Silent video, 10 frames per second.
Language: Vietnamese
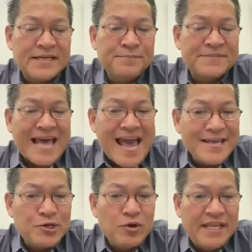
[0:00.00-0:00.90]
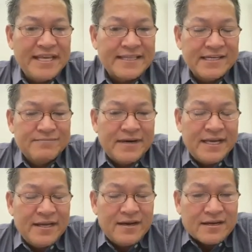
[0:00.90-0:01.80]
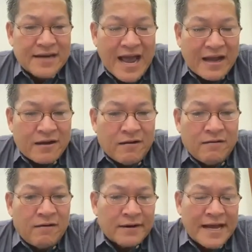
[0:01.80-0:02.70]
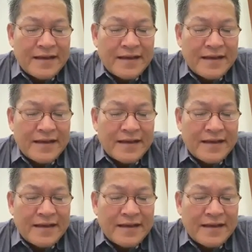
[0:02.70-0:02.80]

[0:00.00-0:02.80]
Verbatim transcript: tàu xá vô lìa tới làm bậy đạn cò,